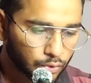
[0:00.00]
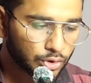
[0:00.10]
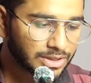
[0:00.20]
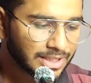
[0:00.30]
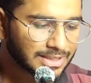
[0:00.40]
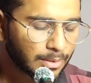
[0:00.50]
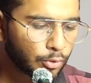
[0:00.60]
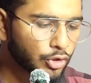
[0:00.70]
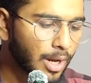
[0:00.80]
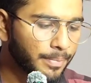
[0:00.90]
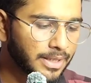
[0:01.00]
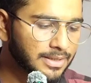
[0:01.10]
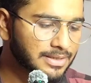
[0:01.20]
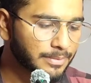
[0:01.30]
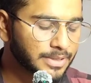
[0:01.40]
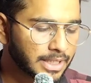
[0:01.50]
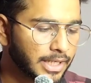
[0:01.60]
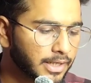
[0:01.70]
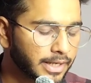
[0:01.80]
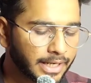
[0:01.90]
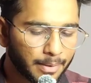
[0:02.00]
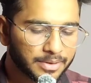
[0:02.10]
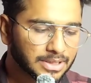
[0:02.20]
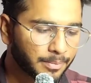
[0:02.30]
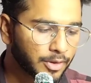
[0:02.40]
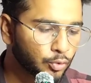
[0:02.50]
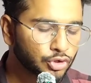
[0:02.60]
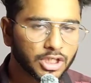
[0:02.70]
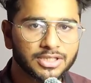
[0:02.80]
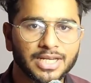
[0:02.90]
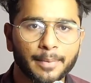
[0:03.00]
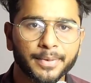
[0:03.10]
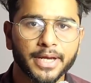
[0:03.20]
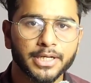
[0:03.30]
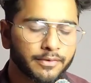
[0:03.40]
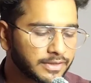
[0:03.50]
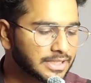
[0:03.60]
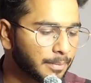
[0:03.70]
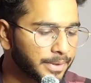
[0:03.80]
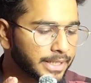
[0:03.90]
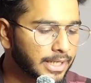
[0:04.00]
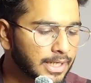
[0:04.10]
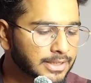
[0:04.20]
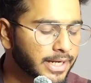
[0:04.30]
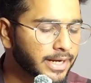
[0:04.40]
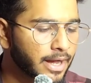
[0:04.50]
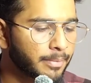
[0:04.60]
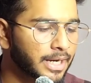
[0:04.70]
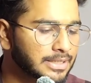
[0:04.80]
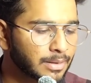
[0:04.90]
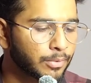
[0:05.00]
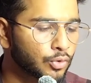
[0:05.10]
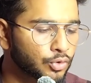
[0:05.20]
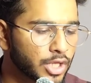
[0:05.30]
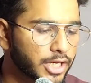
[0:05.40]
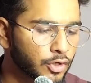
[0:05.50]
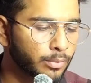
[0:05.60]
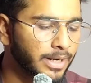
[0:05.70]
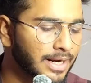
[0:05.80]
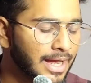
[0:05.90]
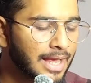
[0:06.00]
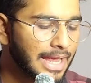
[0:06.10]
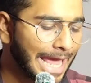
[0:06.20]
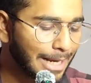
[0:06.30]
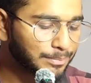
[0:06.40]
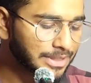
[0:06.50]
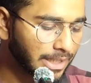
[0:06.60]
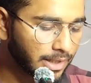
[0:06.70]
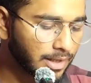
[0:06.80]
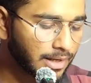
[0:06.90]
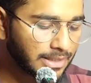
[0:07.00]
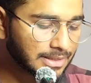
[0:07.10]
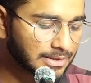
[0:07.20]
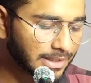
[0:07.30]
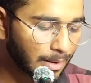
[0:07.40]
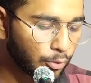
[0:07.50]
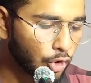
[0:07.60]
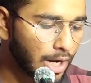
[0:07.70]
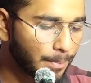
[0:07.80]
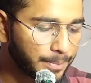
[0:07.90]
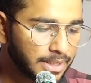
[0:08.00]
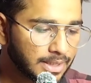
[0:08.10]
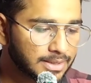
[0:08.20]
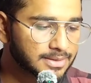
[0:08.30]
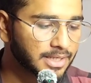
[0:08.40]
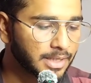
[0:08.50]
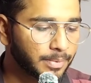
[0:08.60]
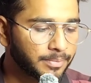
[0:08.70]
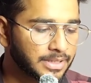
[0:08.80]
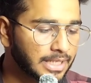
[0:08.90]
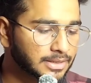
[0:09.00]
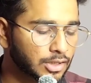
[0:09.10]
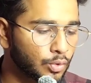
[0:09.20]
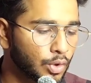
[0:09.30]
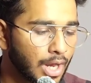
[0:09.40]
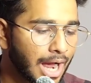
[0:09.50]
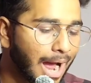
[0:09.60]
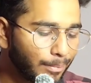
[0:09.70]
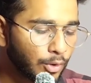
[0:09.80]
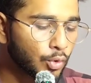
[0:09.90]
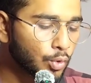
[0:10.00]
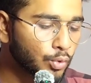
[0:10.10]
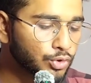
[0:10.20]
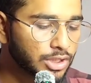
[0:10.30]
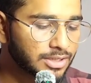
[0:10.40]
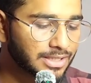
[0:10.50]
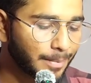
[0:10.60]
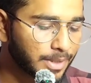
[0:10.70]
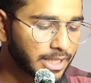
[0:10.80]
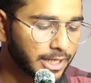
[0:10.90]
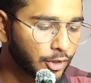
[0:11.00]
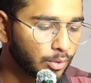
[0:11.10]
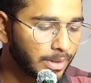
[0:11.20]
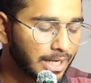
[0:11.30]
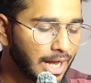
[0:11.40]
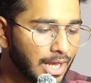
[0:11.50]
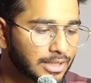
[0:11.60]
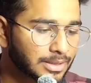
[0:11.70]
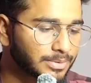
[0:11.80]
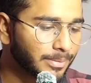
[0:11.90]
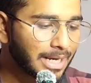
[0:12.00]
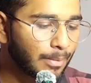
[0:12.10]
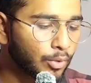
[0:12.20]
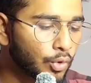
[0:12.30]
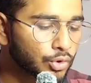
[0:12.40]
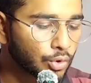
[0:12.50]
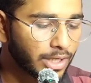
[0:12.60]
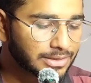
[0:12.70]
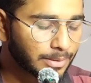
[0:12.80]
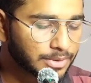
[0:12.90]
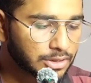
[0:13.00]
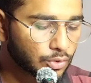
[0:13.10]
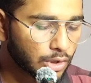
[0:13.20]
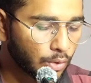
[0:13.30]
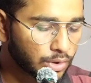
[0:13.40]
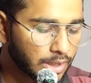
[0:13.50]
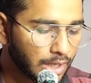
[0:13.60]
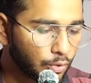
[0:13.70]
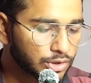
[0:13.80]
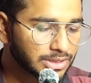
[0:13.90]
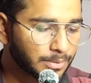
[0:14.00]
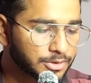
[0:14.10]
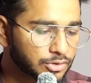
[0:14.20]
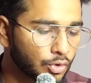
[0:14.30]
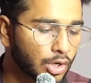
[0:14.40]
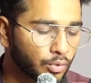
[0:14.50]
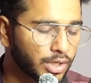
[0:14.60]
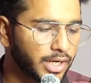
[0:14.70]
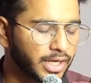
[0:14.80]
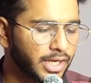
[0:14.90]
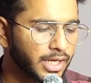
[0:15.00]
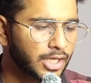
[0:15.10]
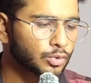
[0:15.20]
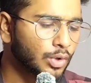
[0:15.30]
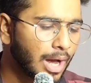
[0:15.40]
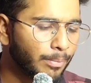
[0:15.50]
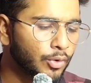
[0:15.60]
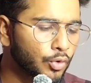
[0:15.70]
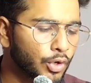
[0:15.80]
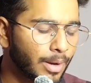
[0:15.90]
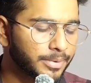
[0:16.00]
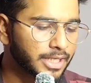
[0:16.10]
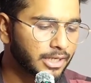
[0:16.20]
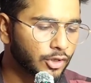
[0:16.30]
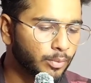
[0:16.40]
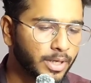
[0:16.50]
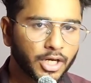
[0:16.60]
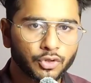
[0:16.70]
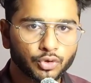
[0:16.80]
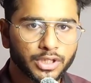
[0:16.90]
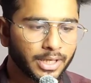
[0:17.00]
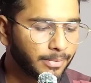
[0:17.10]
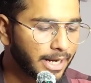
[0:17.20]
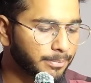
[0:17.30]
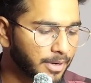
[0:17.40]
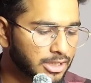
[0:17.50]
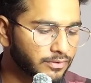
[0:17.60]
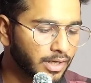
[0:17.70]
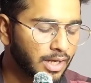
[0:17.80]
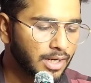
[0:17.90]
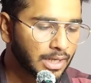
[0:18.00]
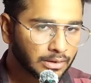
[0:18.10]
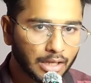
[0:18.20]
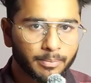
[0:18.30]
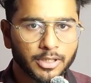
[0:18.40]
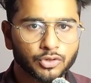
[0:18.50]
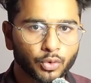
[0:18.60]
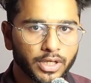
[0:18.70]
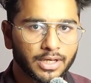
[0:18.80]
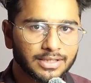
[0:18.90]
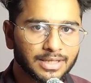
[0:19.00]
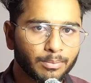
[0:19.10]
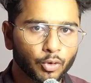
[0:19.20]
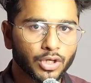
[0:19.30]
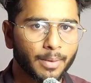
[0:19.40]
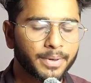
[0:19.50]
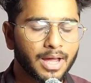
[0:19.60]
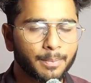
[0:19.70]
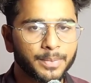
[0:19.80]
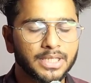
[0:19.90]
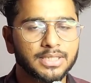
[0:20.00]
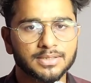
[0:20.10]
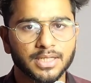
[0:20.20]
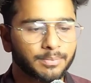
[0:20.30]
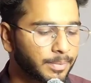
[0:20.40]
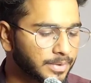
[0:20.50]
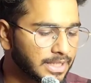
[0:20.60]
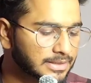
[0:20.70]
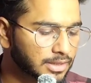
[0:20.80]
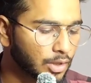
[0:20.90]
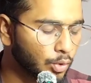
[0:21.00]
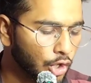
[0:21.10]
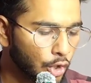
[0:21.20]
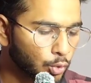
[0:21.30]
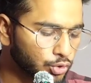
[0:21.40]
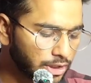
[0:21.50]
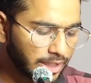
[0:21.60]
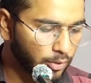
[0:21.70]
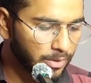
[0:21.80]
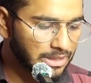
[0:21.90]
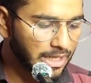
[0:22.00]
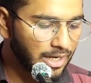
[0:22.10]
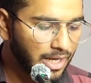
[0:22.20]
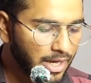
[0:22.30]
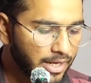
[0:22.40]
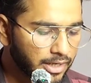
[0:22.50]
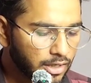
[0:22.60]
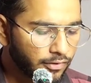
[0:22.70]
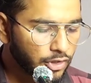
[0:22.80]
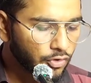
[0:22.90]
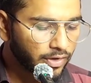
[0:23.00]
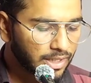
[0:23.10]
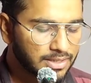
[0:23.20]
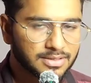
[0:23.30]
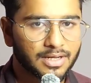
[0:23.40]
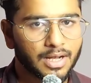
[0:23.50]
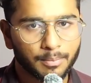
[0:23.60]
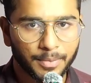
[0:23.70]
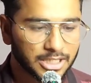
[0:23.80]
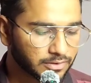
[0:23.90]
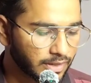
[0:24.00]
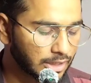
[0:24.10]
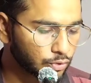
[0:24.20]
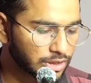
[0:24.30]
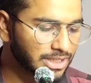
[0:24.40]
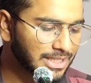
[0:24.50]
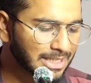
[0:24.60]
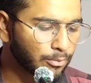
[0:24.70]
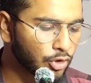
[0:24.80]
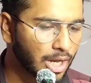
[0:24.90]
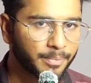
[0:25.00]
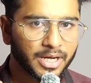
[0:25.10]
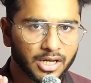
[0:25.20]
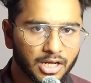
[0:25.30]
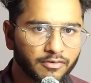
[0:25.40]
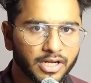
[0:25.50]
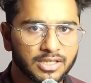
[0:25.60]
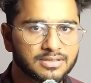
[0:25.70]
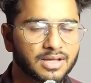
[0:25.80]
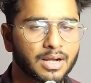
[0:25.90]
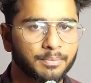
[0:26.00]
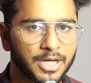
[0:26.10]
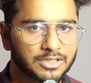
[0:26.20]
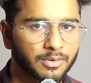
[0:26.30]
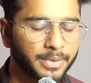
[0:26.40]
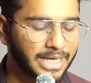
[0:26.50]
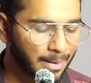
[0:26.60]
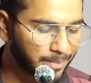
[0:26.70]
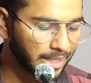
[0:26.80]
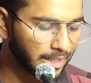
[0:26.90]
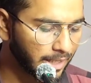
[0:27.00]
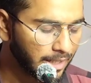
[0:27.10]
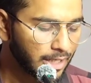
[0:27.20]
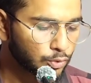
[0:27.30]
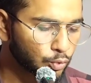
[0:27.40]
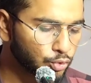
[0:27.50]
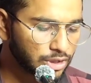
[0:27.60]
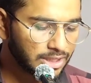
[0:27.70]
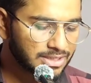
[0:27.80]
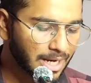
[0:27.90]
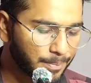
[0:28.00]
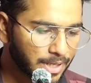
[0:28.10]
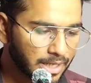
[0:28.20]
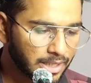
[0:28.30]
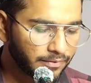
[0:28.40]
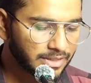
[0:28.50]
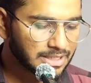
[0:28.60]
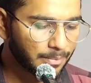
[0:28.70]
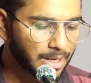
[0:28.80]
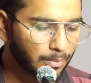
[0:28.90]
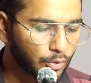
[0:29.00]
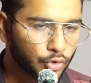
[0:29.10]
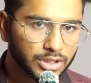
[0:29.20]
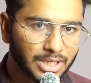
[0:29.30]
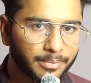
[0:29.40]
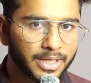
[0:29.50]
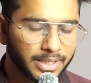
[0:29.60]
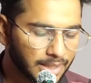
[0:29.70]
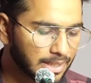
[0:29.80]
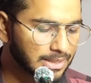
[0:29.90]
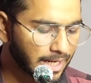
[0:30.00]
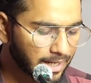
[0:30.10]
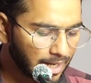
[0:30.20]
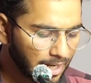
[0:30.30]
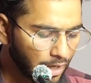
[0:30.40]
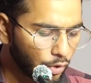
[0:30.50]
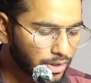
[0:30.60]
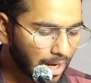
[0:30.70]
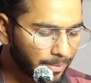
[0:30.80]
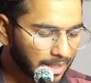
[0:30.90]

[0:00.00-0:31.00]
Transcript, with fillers: तो जैसे कि गाइज आप लोग यहाँ पर इस टाइप से क्लिक करेंगे आपके सामने कुछ इस टाइप का इंटरफेस यहाँ पे निकल के जाएगा यहाँ पर गाइज आप लोगों को देखने को मिलेगा हेल्प सेंटर का गाइज जैसे कि आप लोग अपनी स्क्रीन पे भी देख सकते हो आप लोगों को कुछ इस टाइप का देखने को मिलेगा सबसे पहले आप लोगों को थोड़ा इस टाइप से स्क्रॉल डाउन करना और जैसे आप स्क्रॉल डाउन करेंगे तो आप लोगों को यहाँ पे देखने को मिलेगा यूजर नेम एंड पासवर्ड टर्बल शूटिंग गाइज आप लोग यहाँ पे अपनी स्क्रीन पे भी देख सकते हो उसी के नहीं मिल जाएगा रिकवर योवर इंस्टाग्राम पासवर्ड का तो जैसे गाइज आप लोग यहाँ पर रिकवर इंस्टाग्राम पासवर्ड पर टैप करेंगे तो कुछ इस टाइप का इंटरफेस यहाँ पर आप लोगों के सामने निकल जाएगा और यहाँ